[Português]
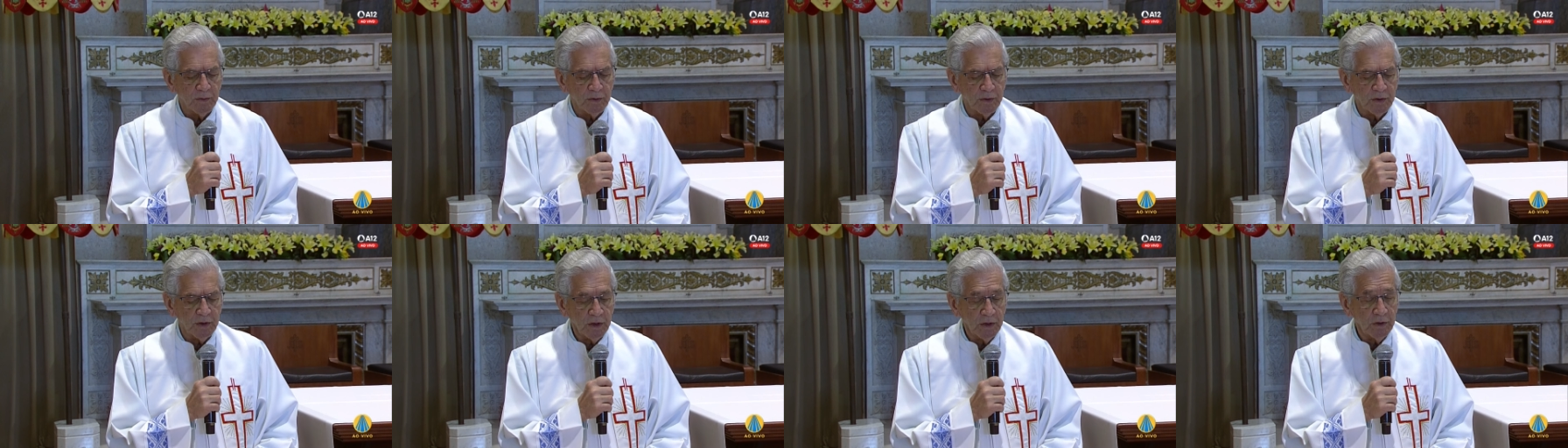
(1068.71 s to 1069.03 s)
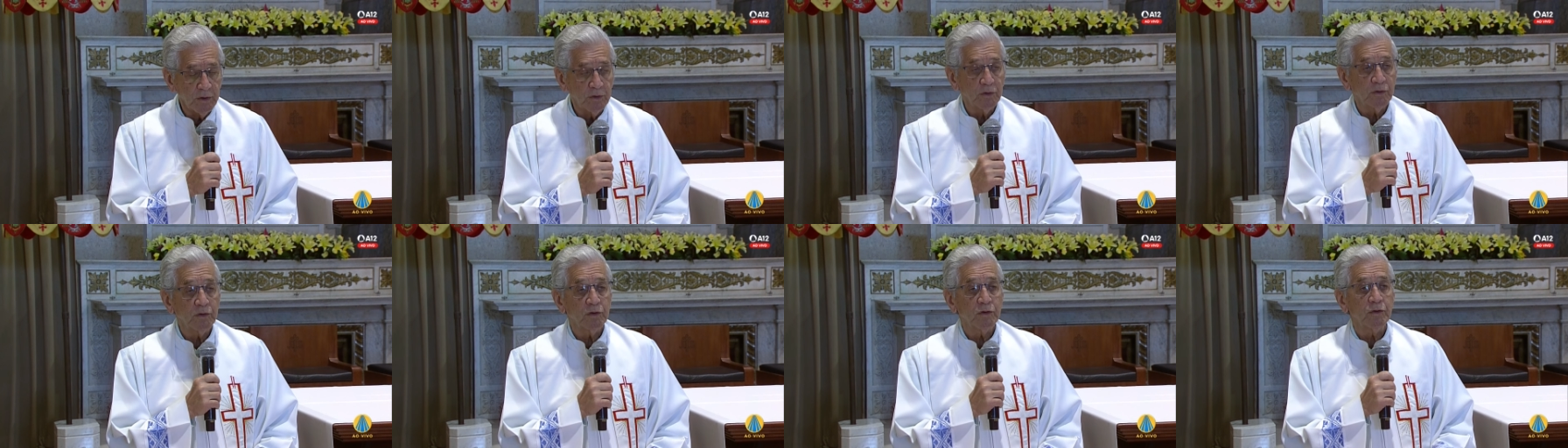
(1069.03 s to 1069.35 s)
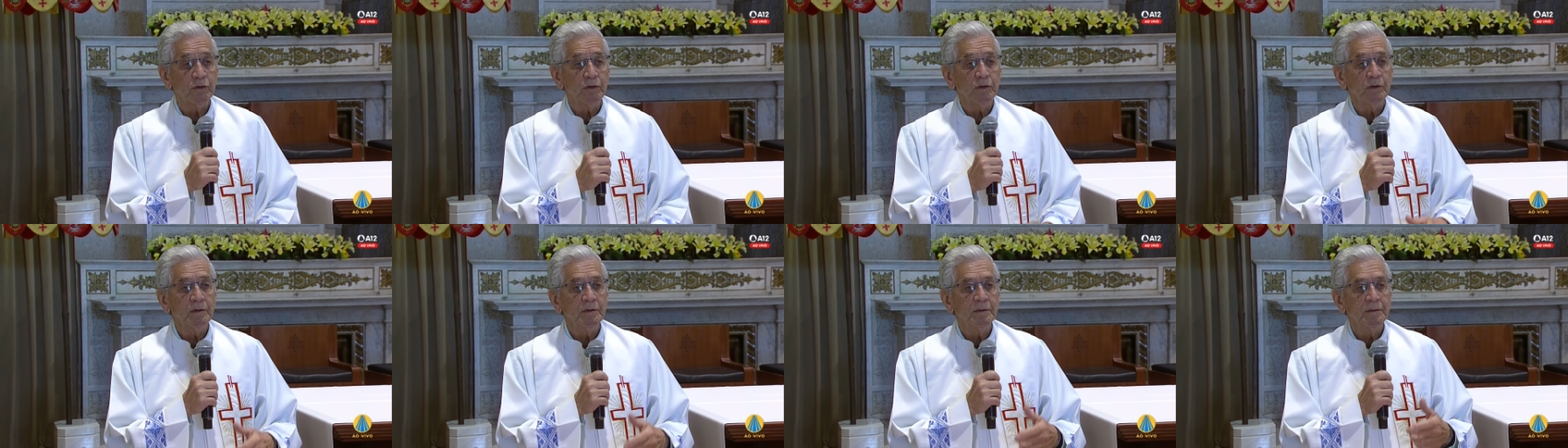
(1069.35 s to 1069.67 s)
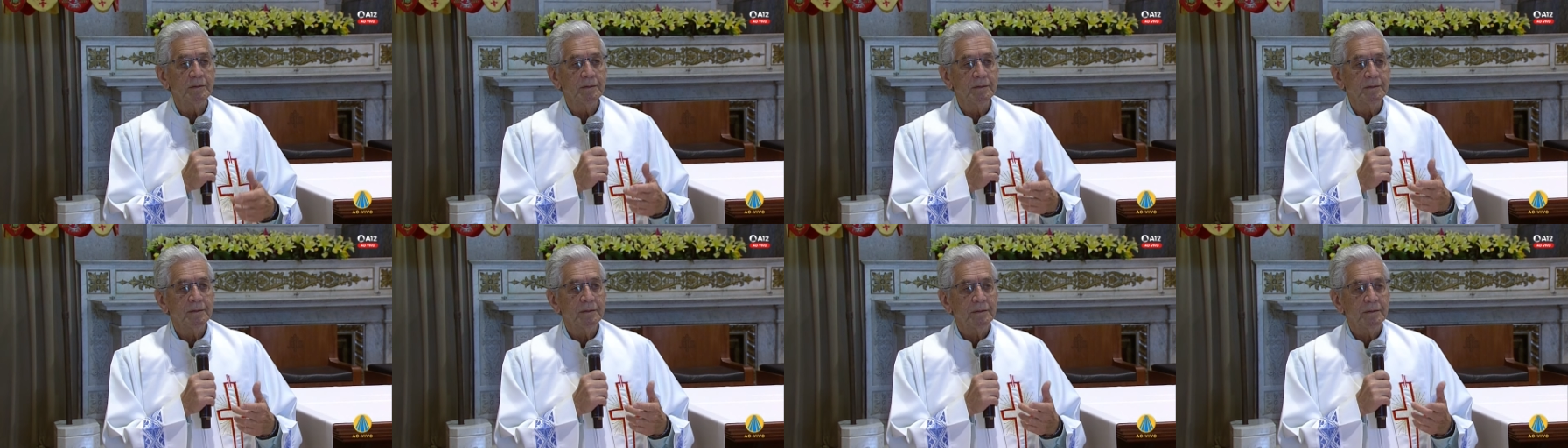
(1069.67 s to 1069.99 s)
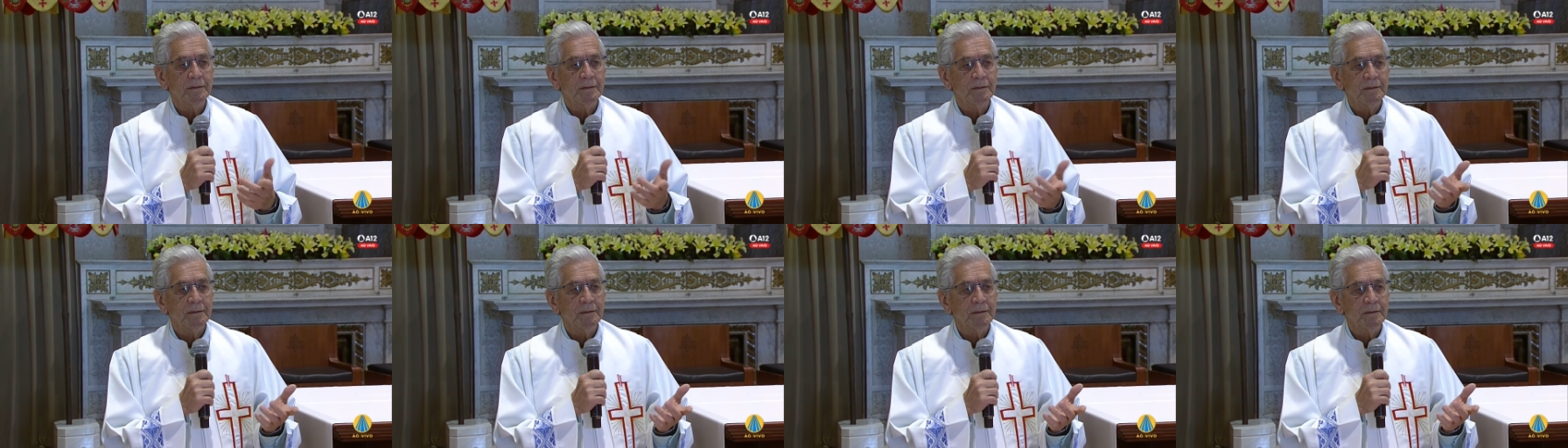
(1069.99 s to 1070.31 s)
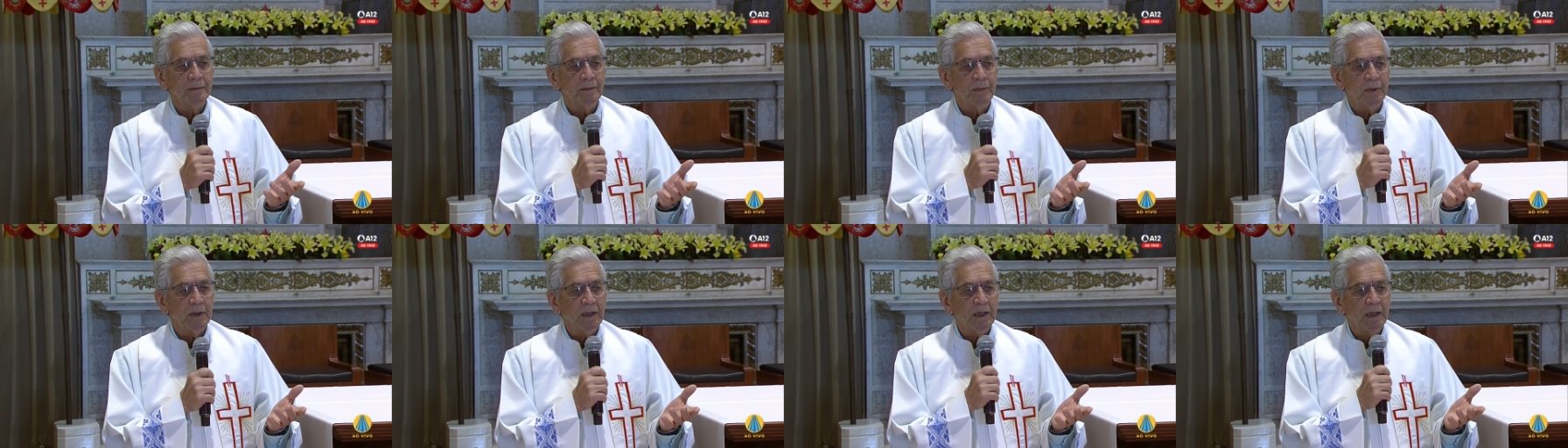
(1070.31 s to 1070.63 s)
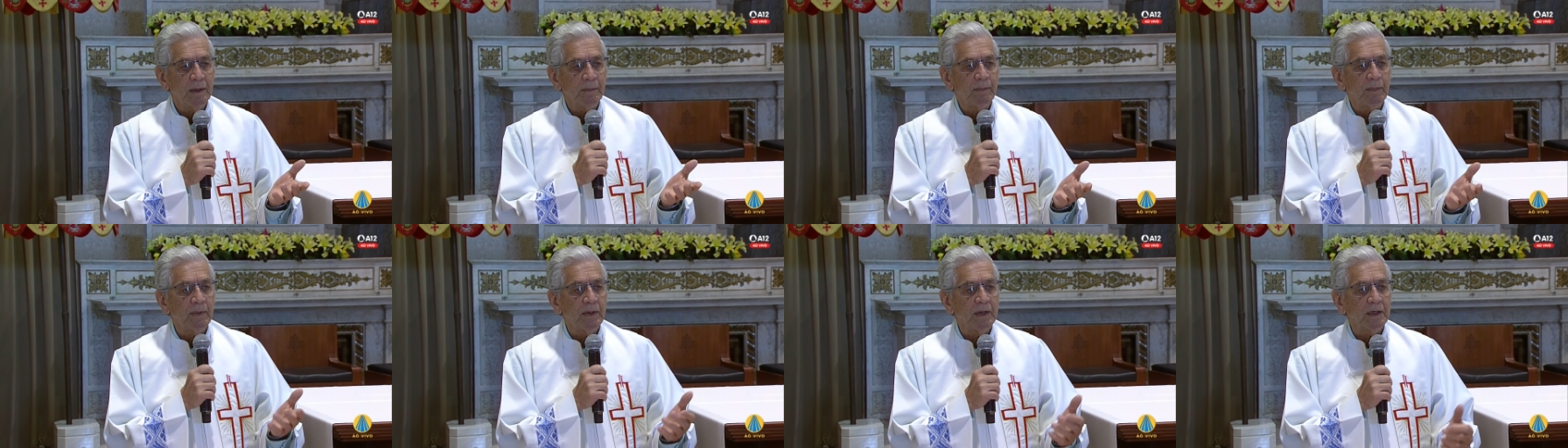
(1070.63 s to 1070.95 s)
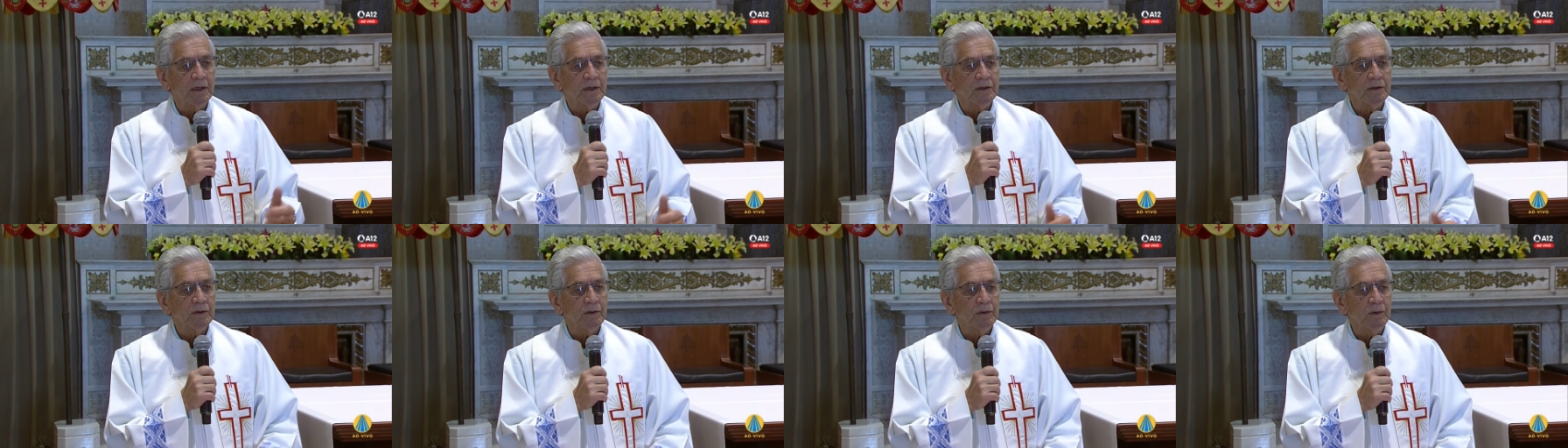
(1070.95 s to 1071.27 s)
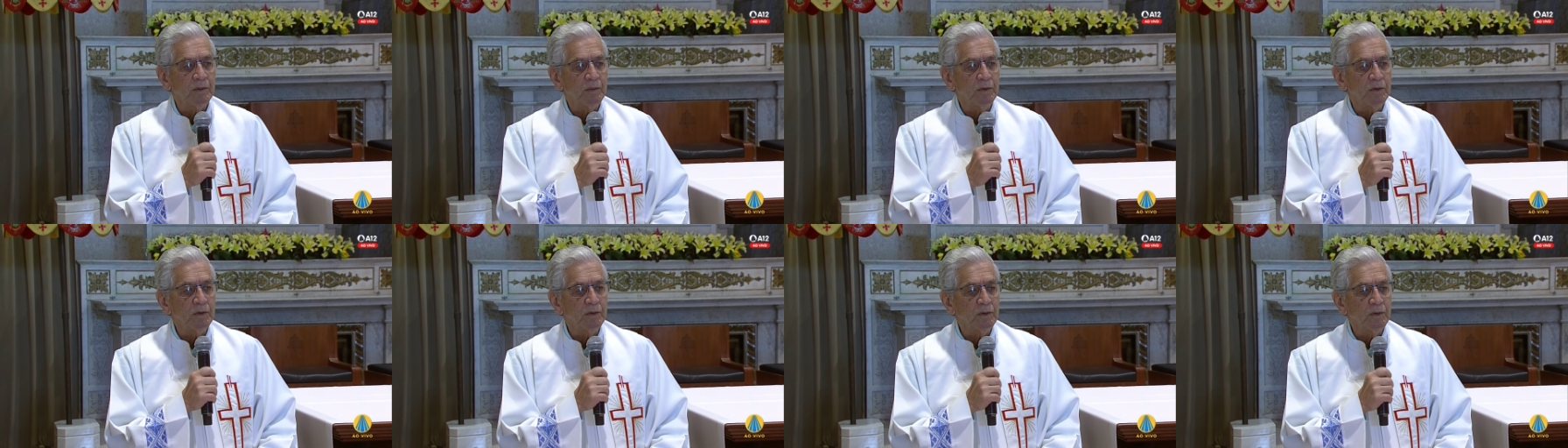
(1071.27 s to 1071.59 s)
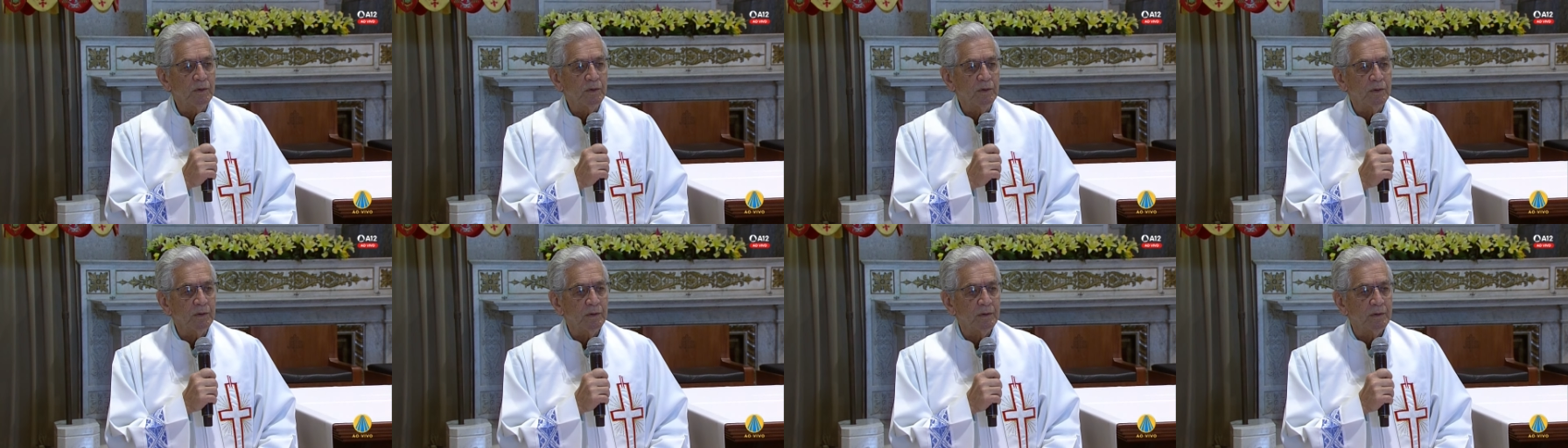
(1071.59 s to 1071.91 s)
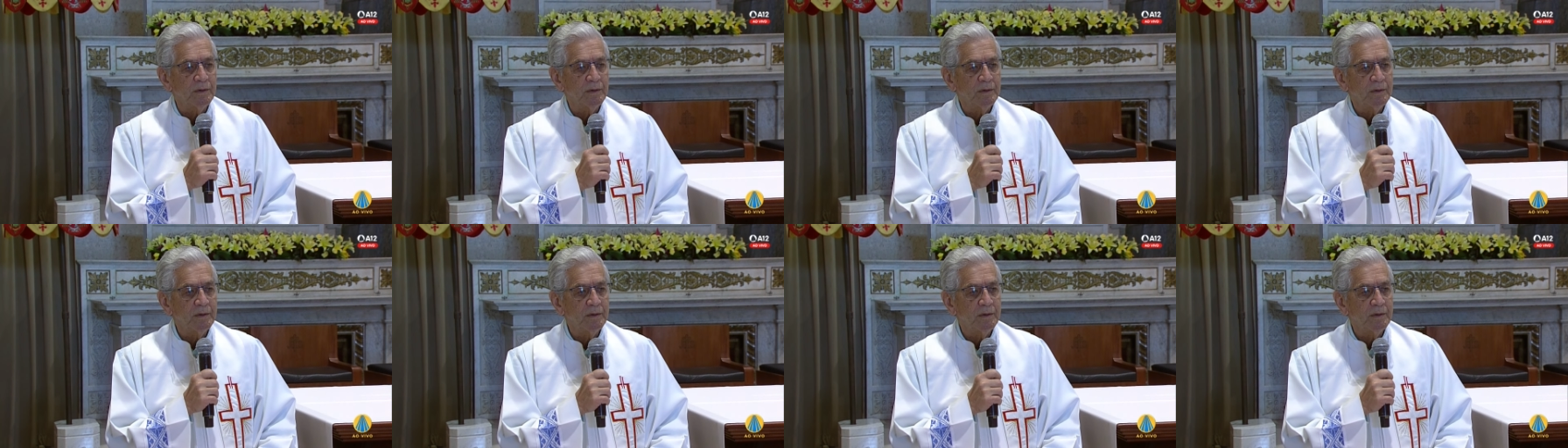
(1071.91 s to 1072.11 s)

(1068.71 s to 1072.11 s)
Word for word: terço pela paz do mundo.